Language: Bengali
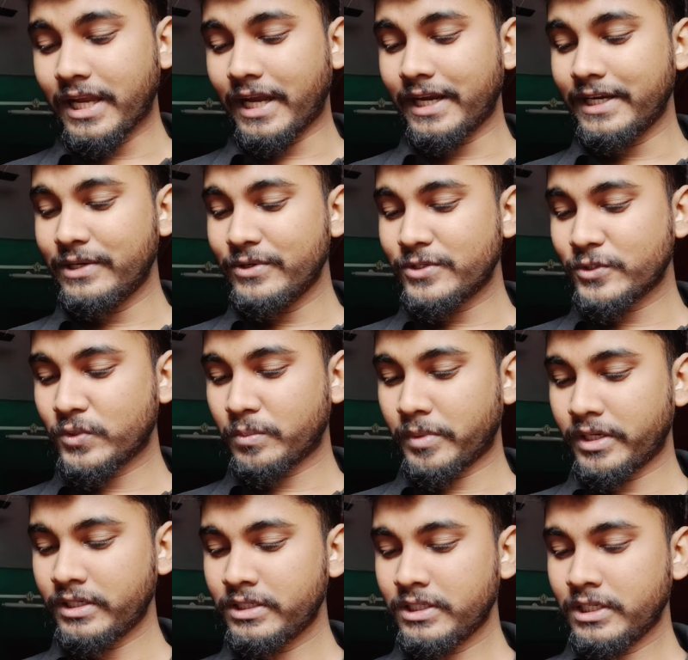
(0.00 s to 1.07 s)
আর এটা হয়েছে
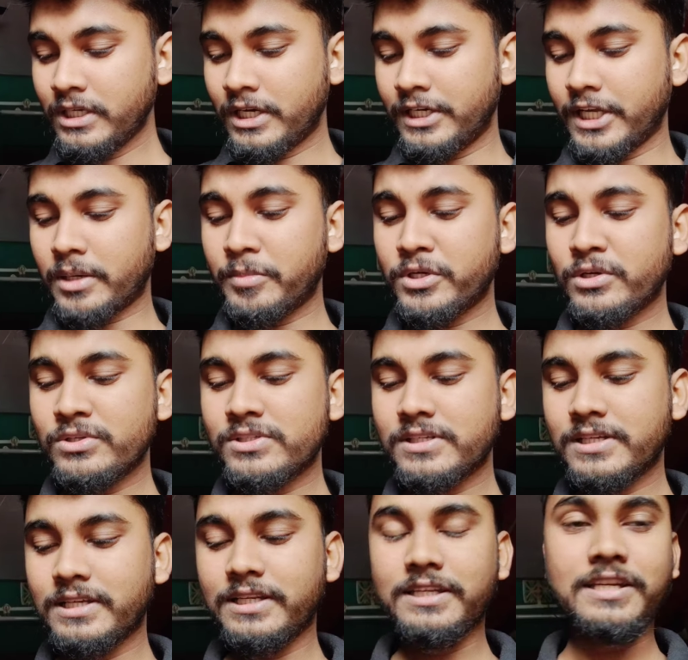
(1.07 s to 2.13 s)
তোমার
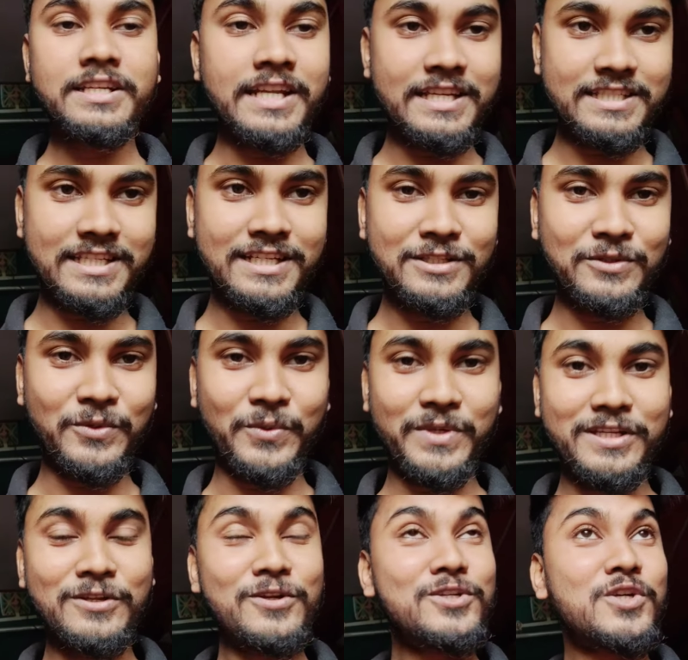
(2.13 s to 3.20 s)
ডার্মেটোলজিক্যালি এটা টেস্টেড তো
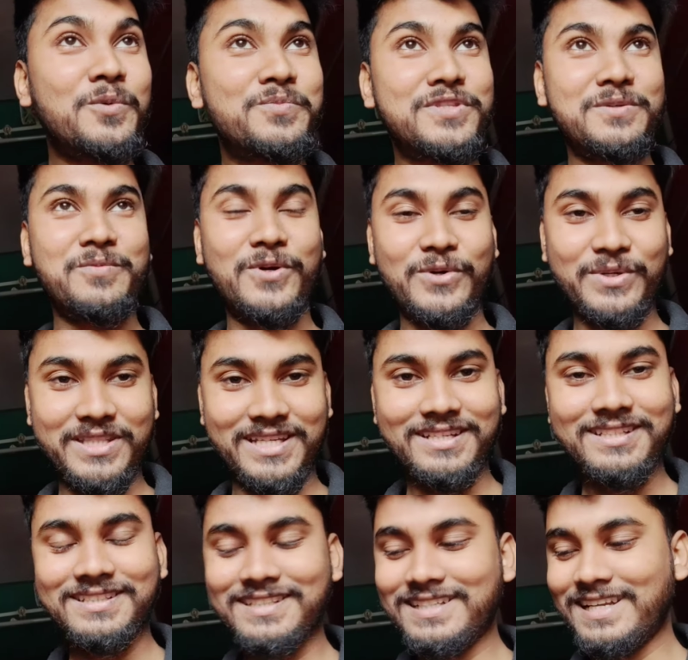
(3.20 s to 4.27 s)
এটা হলো সবচেয়ে বড় ইথান